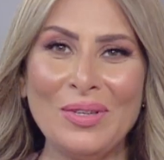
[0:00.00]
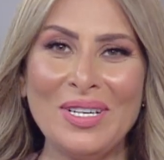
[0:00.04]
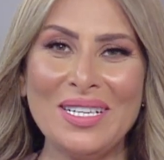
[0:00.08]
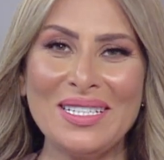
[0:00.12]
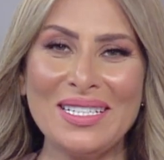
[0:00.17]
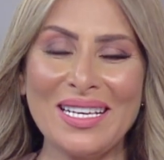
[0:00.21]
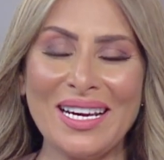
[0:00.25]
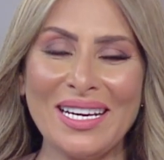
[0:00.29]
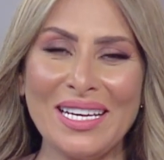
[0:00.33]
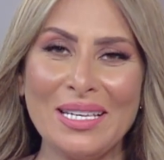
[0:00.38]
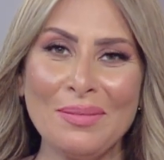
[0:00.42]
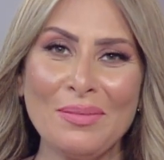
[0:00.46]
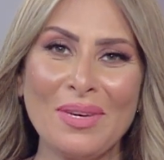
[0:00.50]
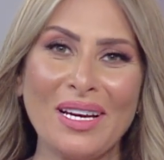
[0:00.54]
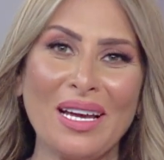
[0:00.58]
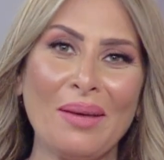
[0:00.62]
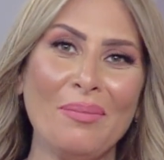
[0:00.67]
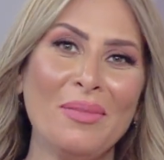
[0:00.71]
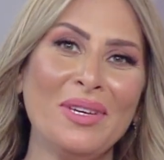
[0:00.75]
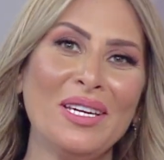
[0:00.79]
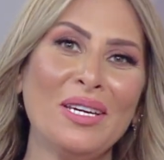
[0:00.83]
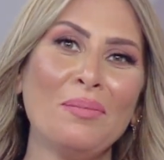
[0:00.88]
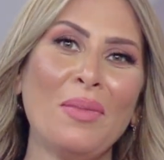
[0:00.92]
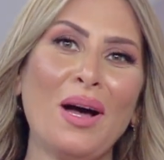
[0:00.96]
بس اكيد
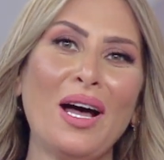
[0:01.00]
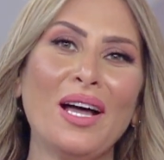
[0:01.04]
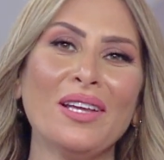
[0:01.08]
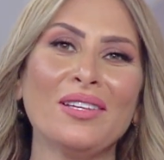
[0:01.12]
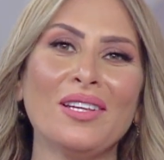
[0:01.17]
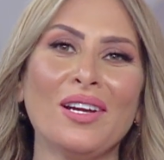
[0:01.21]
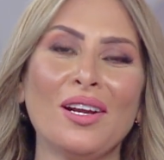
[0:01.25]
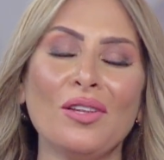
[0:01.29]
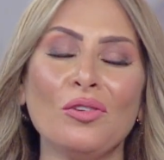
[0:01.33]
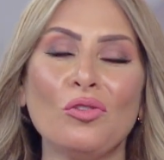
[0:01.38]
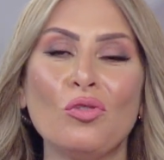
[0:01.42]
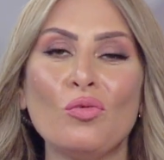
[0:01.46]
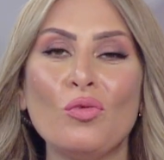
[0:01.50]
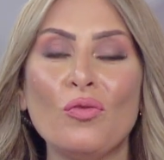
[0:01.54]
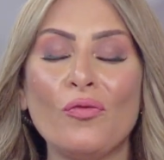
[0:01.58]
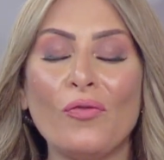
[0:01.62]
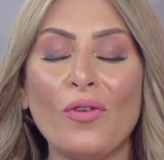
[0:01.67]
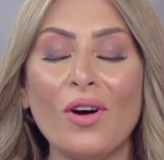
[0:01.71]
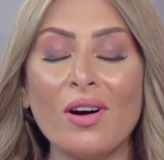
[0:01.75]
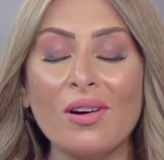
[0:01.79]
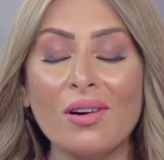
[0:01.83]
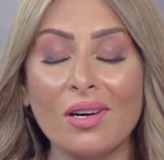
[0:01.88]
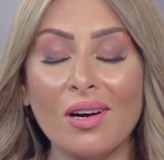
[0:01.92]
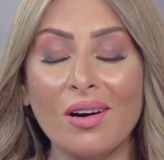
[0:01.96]
مكملين مع حضراتكم
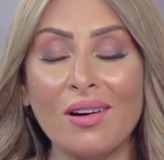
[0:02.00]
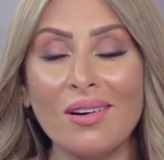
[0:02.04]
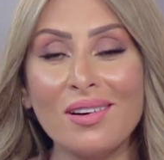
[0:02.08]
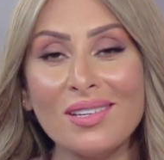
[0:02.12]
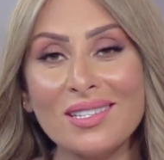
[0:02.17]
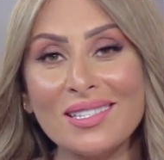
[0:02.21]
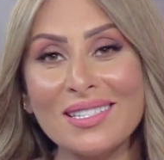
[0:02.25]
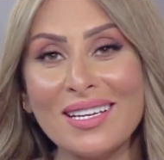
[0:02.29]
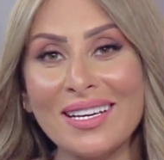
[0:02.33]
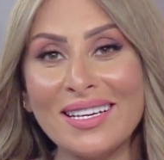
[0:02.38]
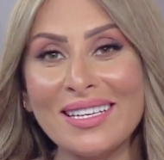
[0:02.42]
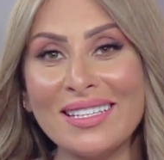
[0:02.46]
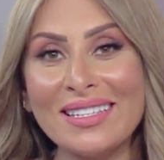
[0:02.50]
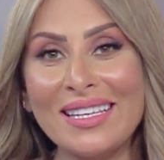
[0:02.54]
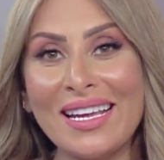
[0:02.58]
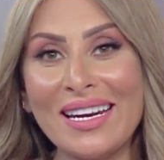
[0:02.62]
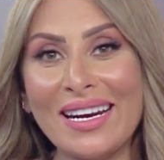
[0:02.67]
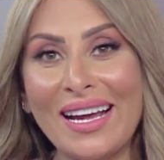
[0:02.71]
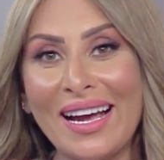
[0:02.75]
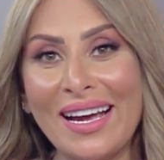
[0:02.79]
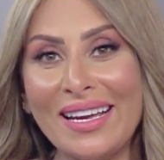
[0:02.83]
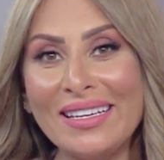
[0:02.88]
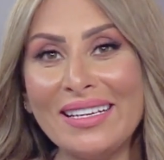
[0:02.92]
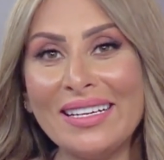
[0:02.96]
فقره خاصه
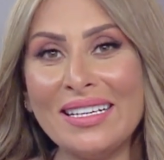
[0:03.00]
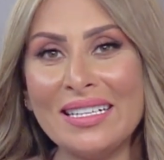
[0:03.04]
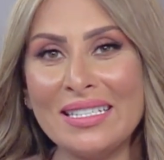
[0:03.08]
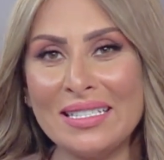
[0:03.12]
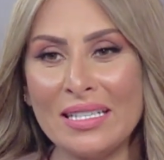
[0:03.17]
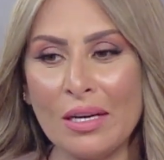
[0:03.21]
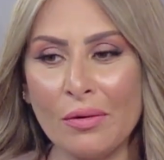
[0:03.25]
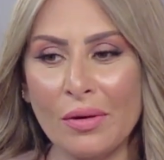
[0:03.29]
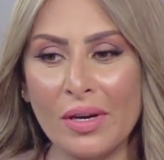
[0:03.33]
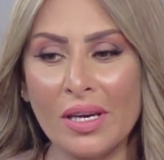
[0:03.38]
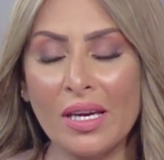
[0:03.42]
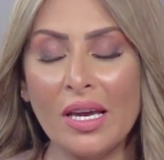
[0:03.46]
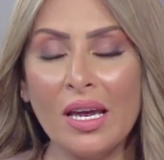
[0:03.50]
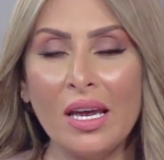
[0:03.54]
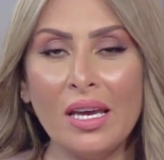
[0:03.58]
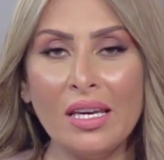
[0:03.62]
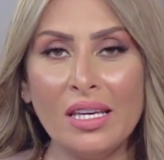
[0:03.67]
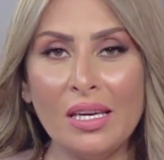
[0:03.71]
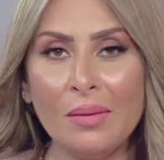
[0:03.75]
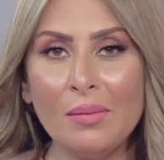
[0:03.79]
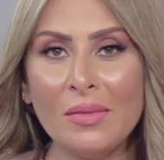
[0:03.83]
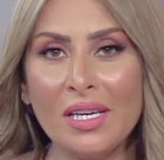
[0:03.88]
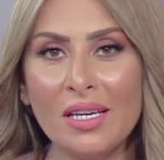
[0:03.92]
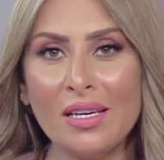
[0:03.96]
جدا عن الزواج
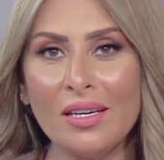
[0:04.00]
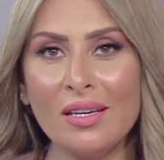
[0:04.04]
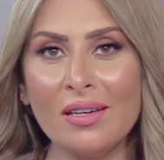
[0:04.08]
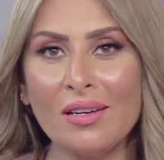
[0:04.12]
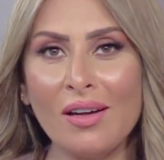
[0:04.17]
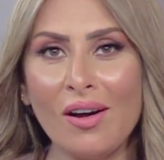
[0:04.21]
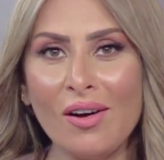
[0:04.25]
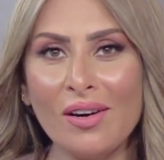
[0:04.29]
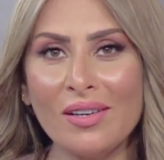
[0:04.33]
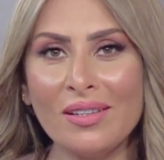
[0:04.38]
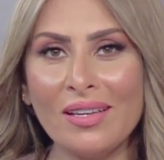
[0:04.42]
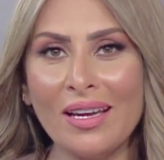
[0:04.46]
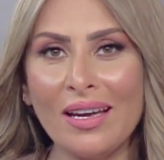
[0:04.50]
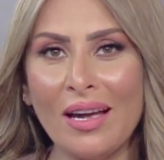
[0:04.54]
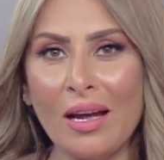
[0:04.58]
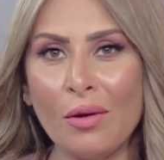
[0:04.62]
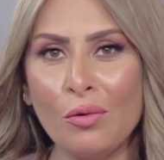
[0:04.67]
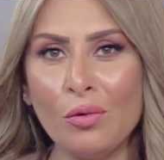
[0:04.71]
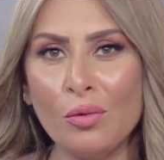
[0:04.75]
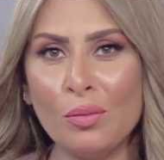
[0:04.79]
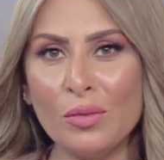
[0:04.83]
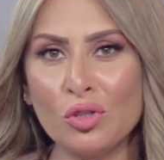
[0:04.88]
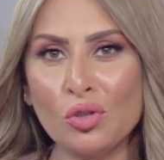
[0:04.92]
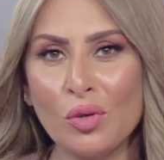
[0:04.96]
يمكن النهارده
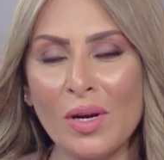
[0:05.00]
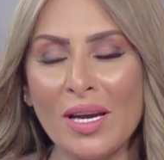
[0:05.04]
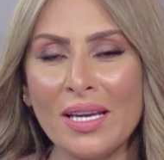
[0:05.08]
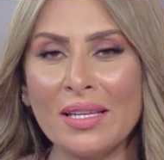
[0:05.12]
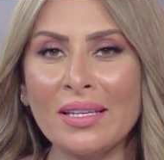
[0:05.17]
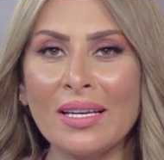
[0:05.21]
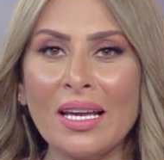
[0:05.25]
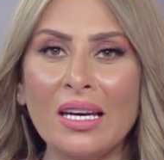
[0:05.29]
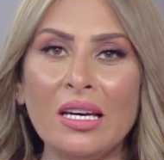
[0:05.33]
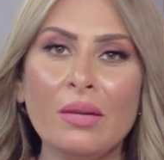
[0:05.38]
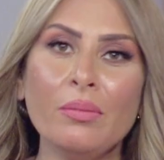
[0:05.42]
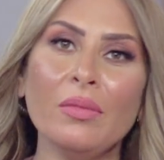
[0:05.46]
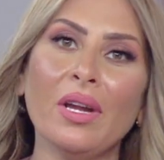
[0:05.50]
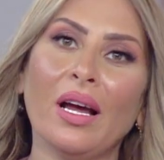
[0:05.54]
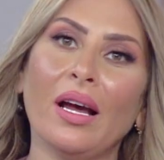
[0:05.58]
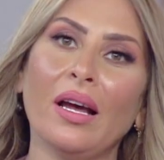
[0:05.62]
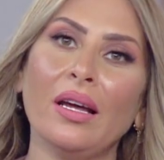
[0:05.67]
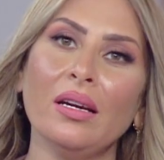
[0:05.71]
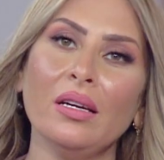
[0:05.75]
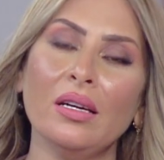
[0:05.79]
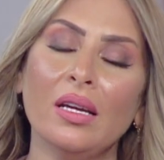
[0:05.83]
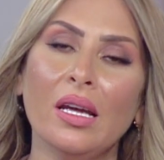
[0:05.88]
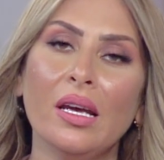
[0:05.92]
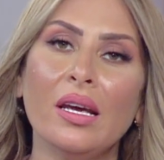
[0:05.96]
او من شويه اتكلمنا
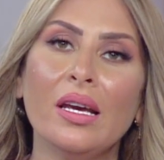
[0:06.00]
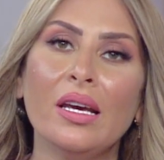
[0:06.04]
عن